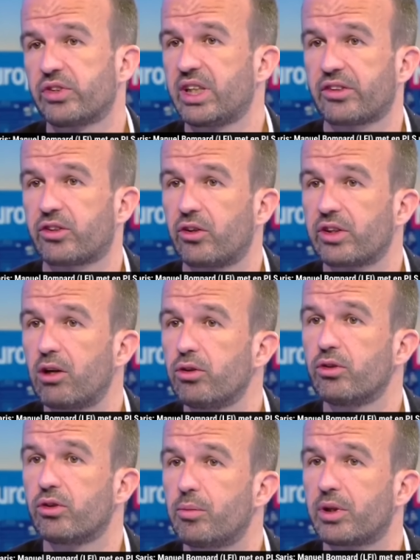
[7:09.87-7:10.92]
on considère
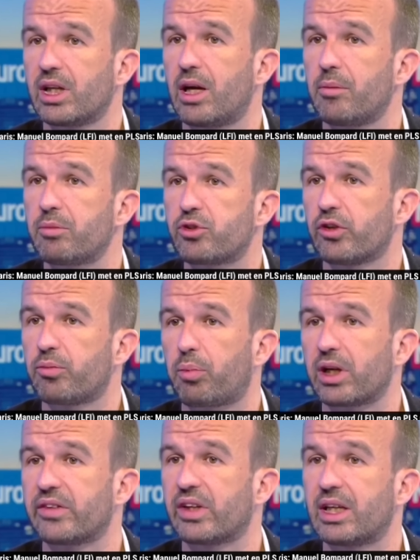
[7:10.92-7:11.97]
scandaleux de demander la même
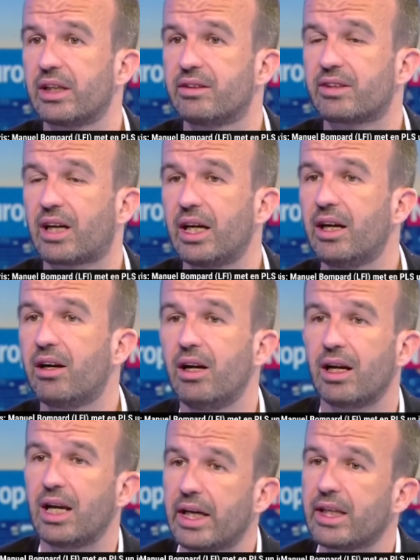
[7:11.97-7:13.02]
chose pour les athlètes
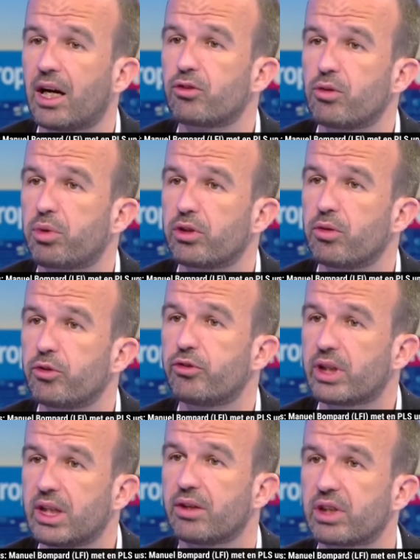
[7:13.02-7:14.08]
israéliens. Là, il y a un deux poids de
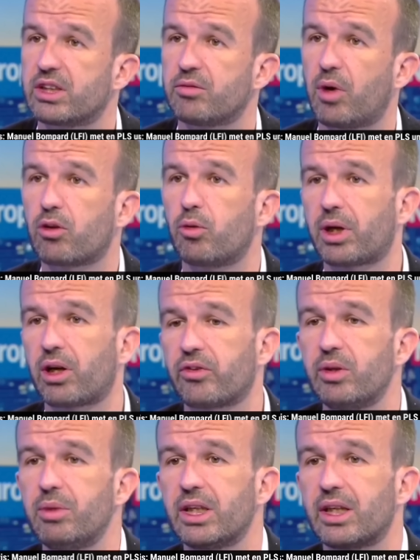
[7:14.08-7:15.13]
mesure qui est effectivement
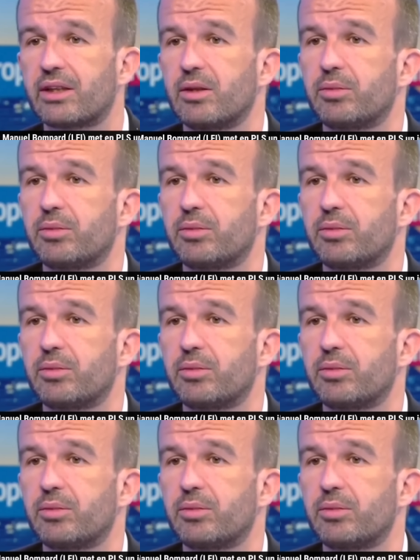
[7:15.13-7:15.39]
incompréhensible et